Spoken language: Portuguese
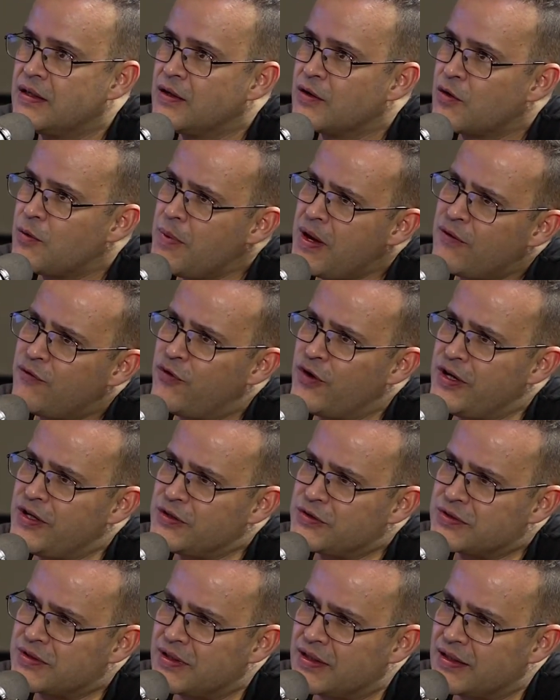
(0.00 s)
Como é que foi
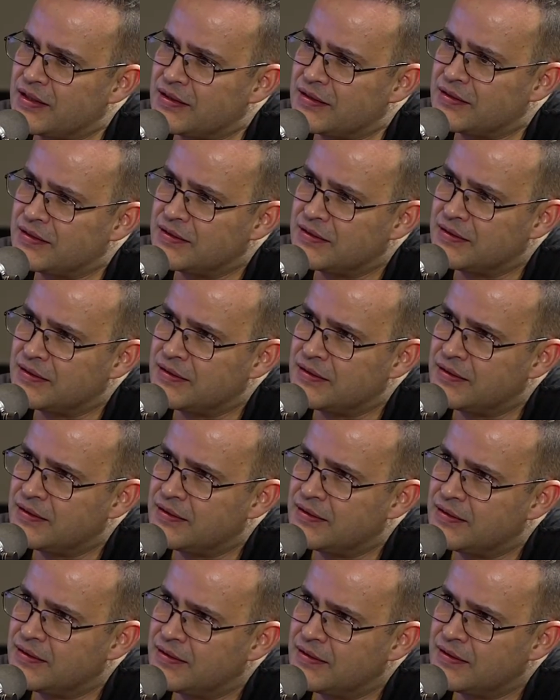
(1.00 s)
isso, cara? É, a gente chegou